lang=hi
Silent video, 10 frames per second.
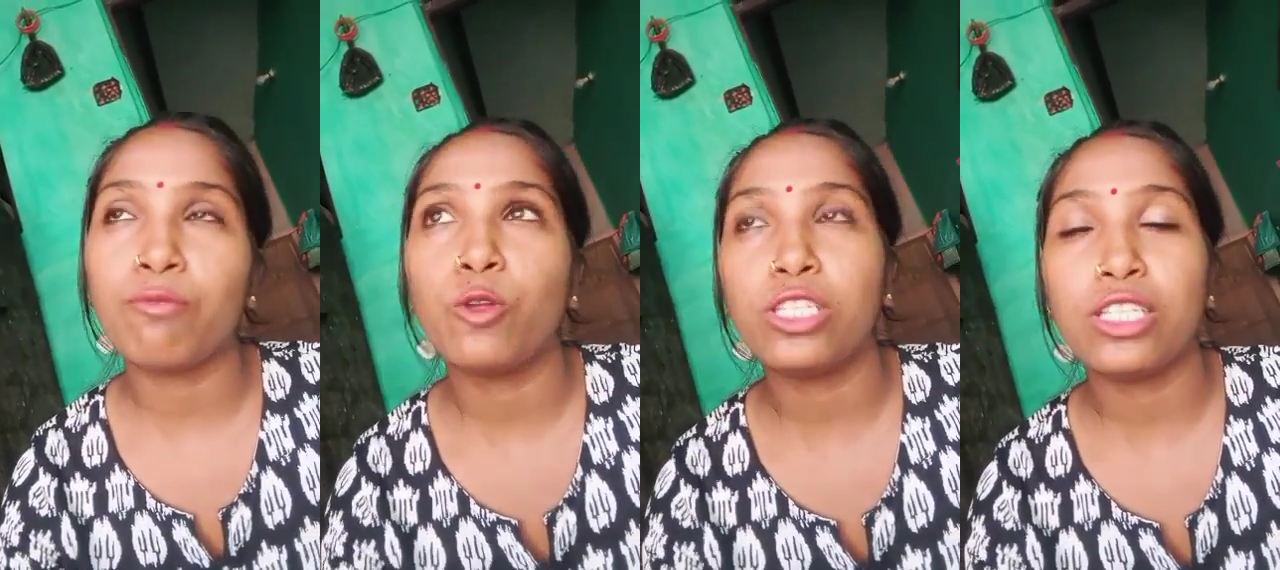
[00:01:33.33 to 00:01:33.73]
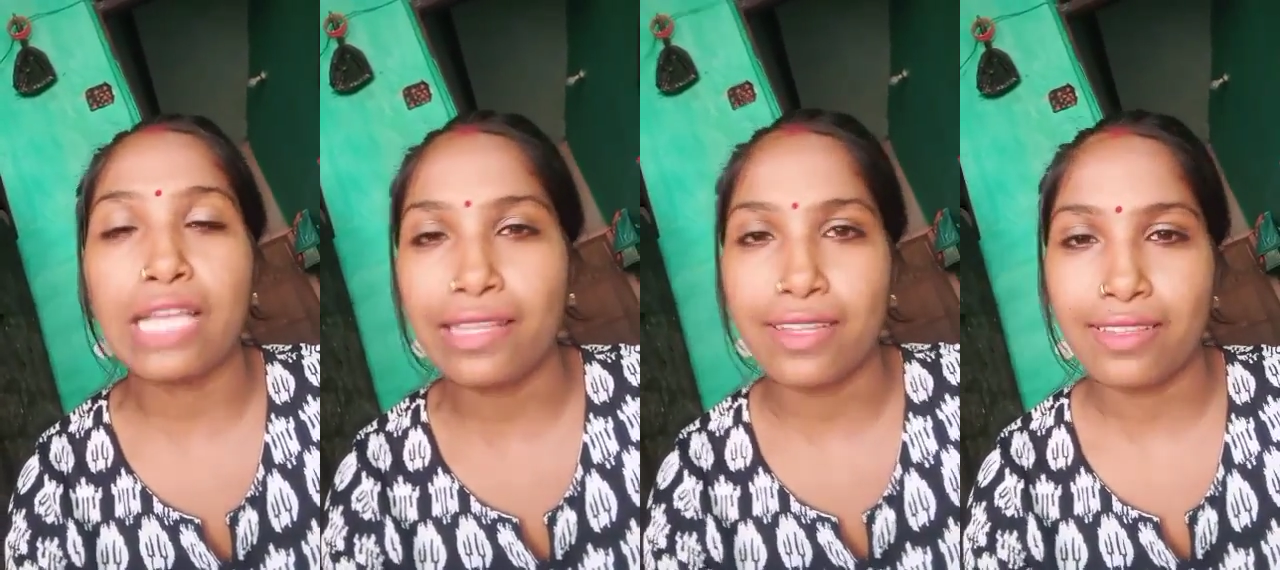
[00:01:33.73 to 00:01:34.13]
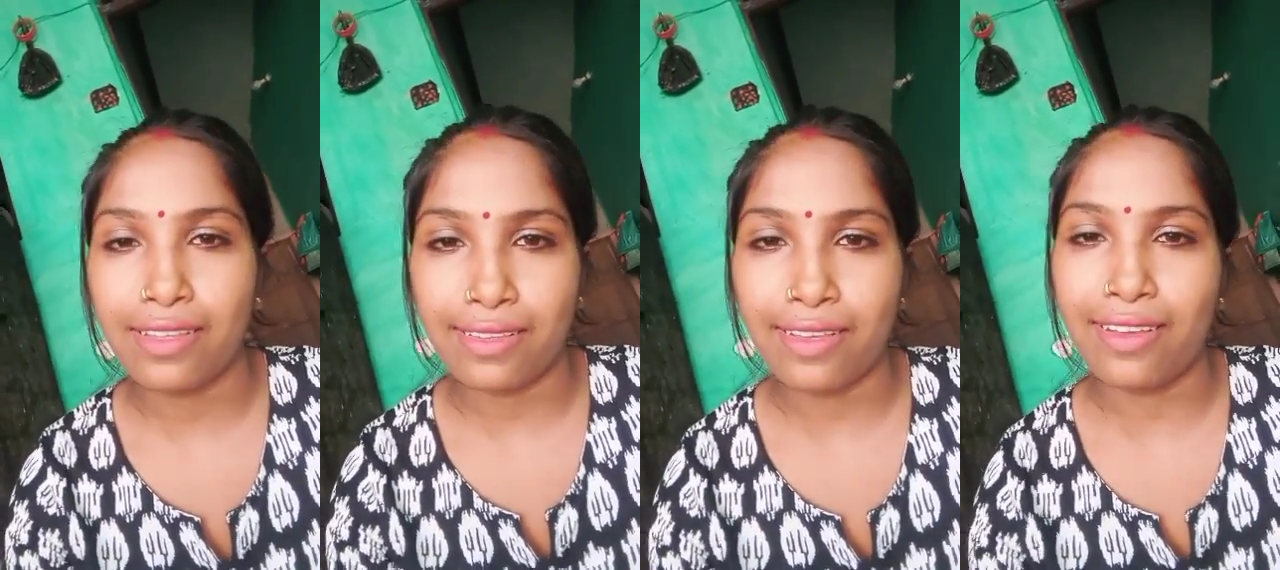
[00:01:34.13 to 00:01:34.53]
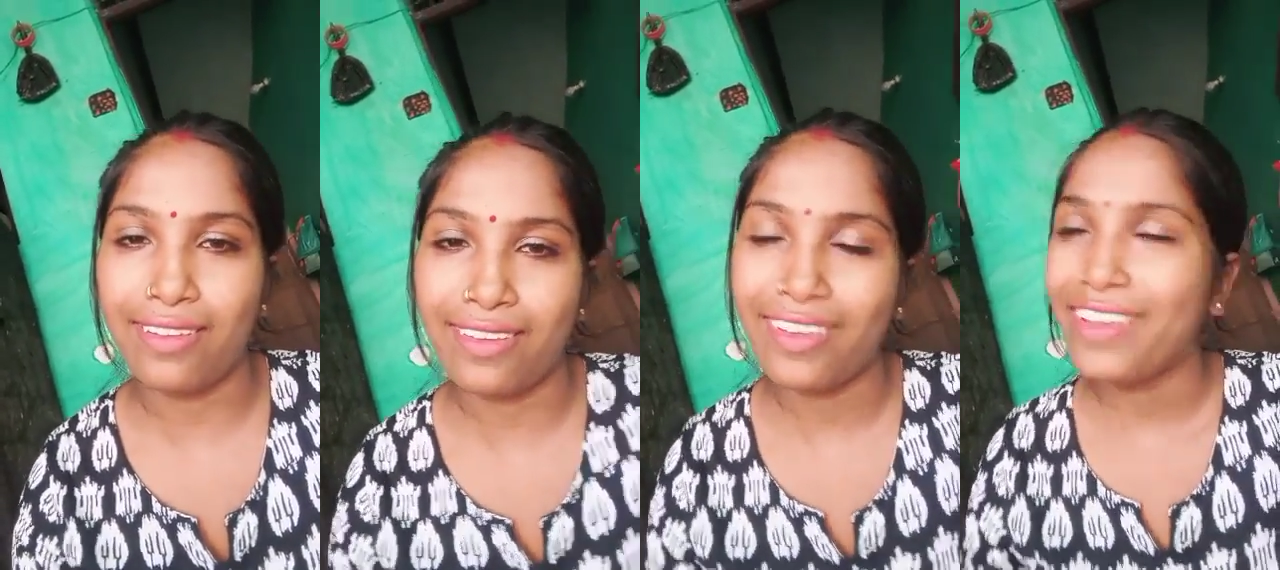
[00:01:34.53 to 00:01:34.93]
बोलती है ताता ताता
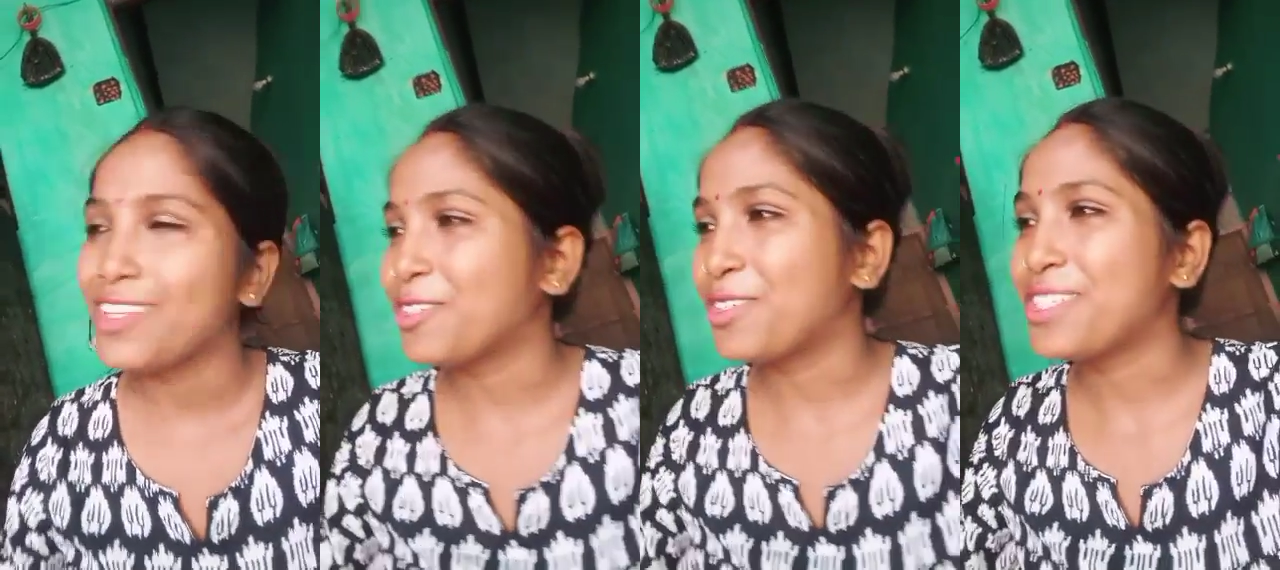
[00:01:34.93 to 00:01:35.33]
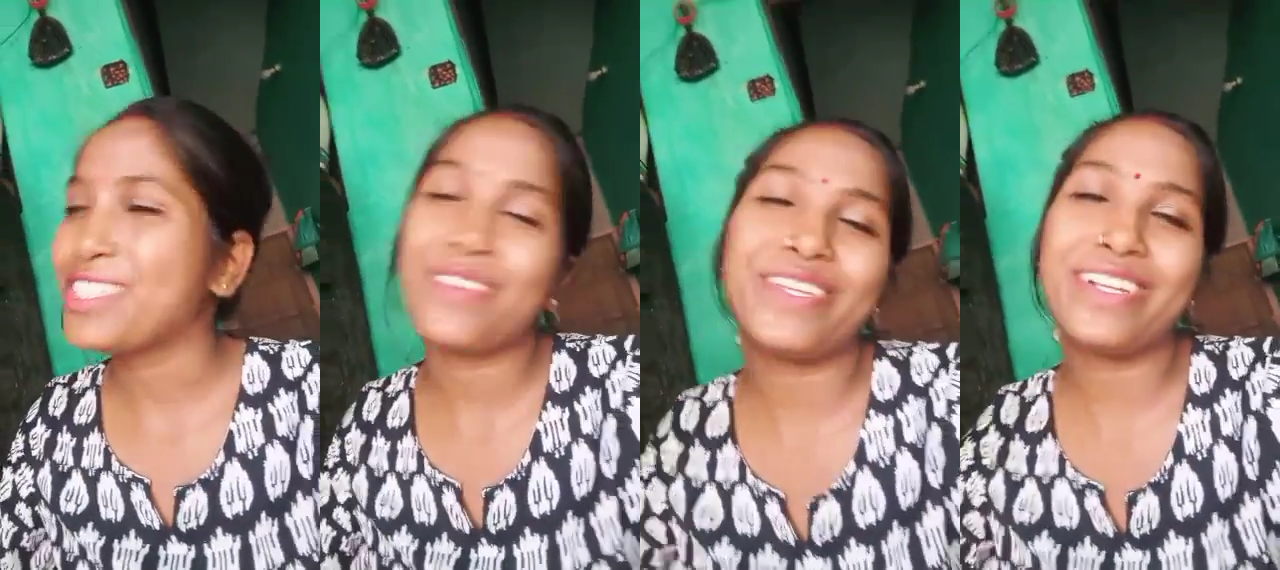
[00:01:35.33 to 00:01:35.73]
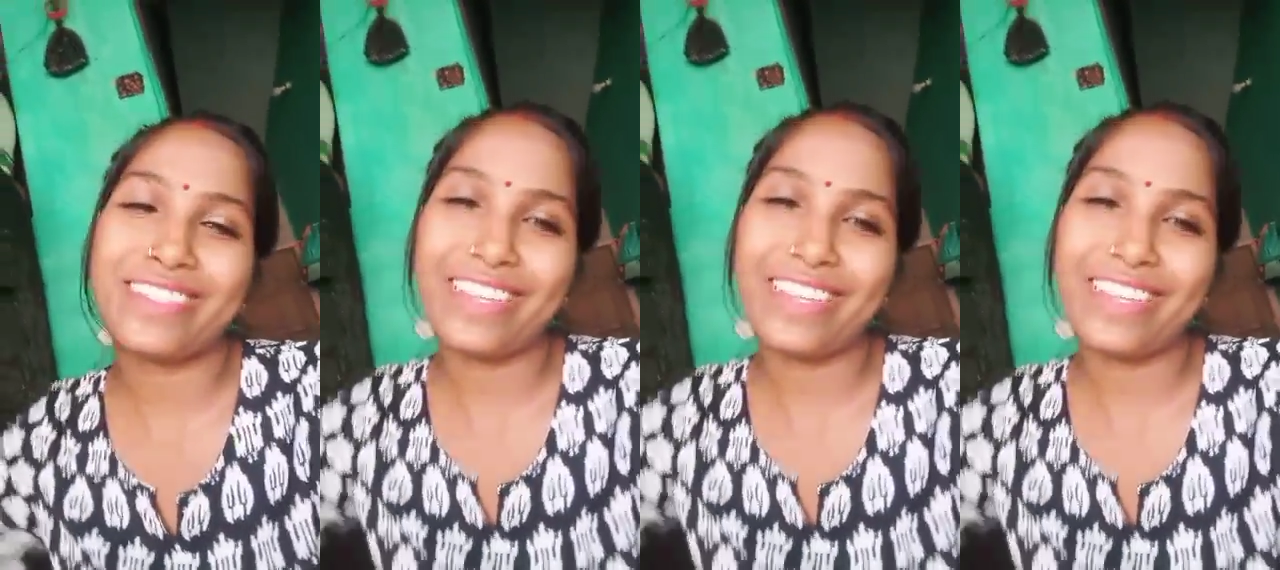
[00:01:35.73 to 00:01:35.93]
छोटी सी डेढ़